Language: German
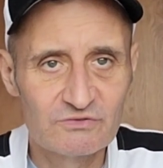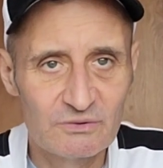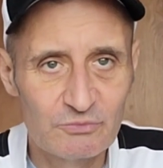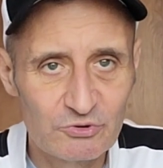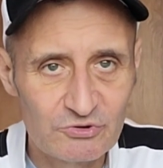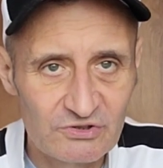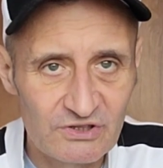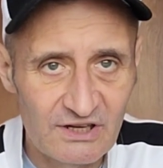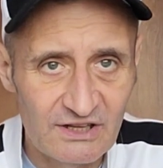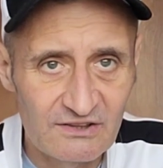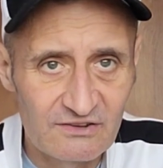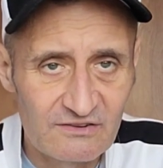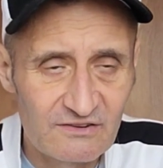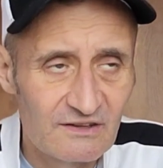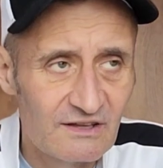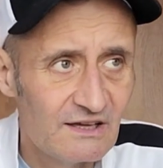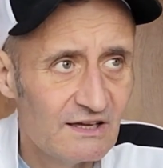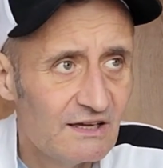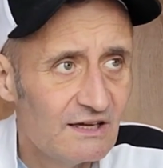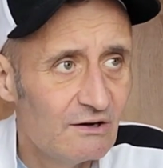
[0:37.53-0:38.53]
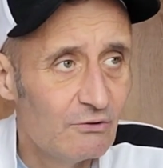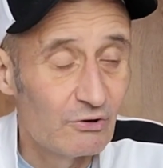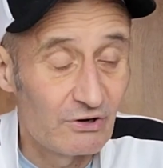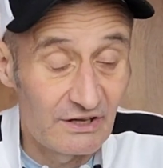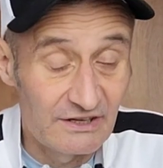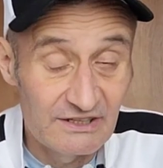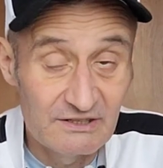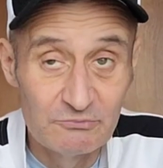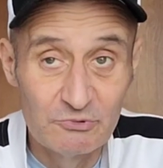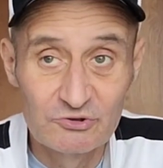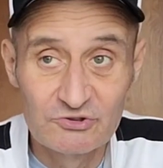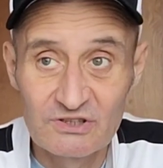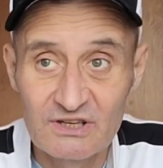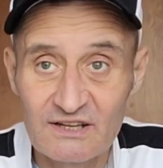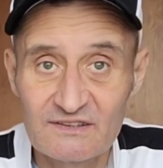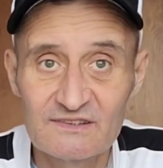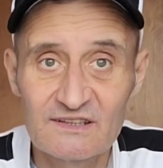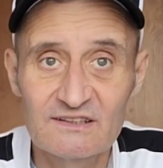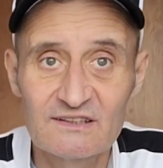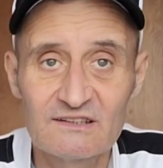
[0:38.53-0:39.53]
Wir mussten ganz, oder ich musste
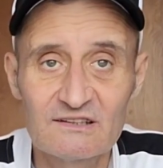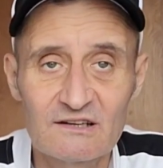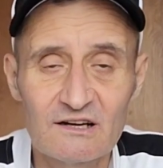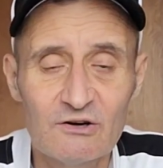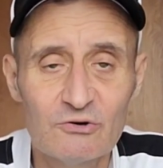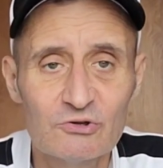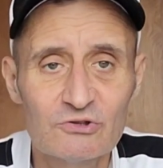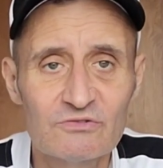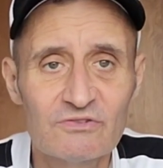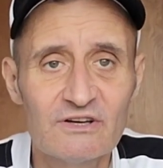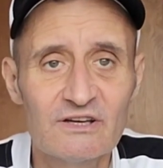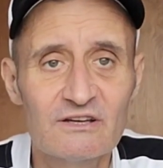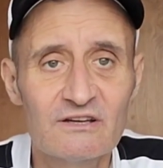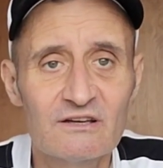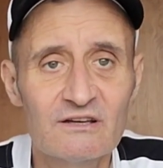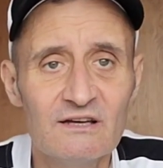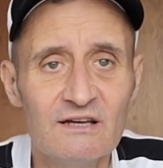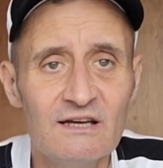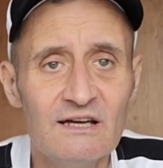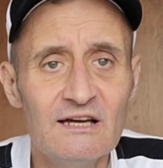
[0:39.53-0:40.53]
ganzzeitig raus, weil